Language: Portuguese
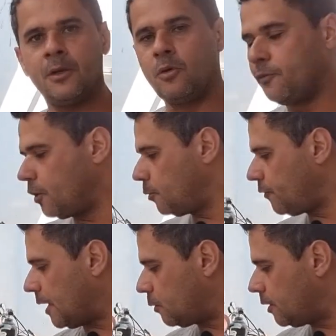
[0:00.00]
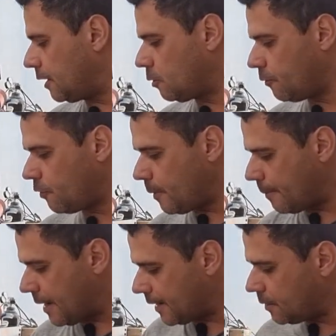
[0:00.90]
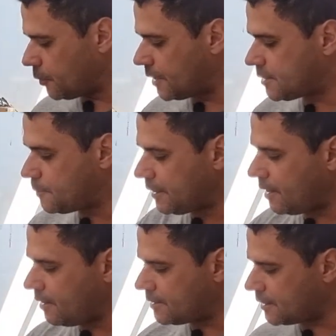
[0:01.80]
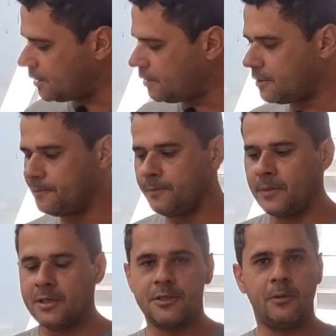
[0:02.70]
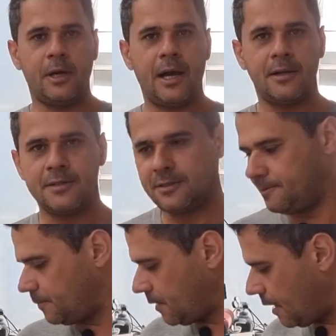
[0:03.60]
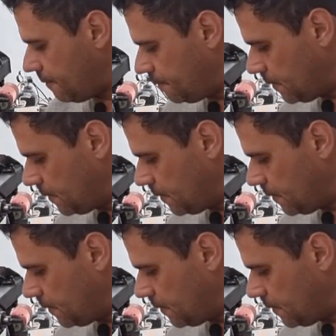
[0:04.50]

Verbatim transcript: conforme o valor, conforme a máquina, porque essas baterias aqui ó, são caras, tá?